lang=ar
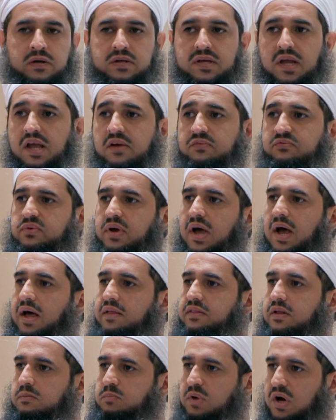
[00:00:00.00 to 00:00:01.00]
كيف
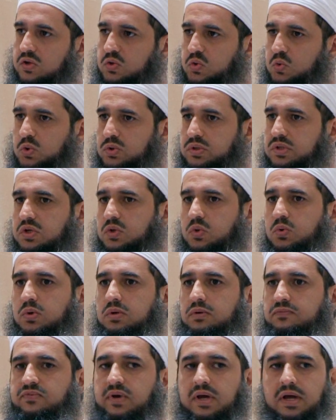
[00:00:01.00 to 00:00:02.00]
هذا المخطوط
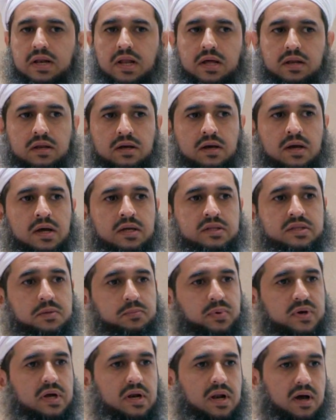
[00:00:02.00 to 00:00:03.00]
يكون فعلا
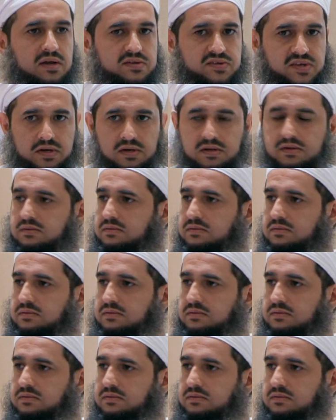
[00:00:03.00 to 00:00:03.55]
طبق الأصل